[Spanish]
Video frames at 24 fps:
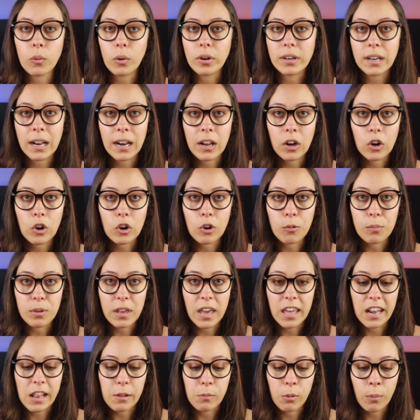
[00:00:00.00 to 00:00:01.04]
encuentra la
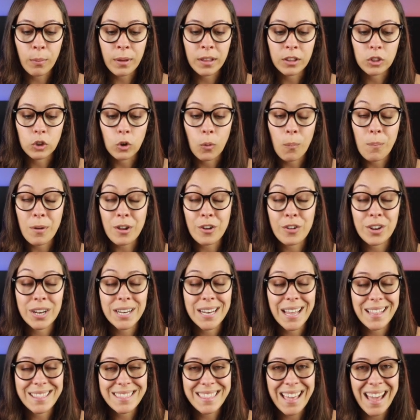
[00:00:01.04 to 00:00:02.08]
economía en el momento. Pero
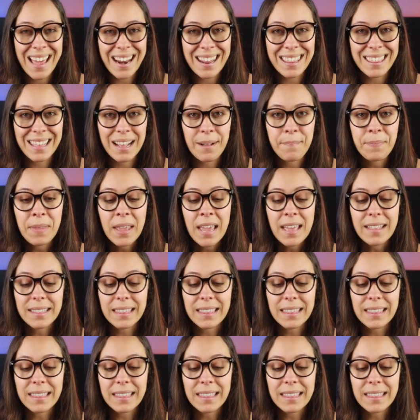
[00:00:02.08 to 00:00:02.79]
en la tarde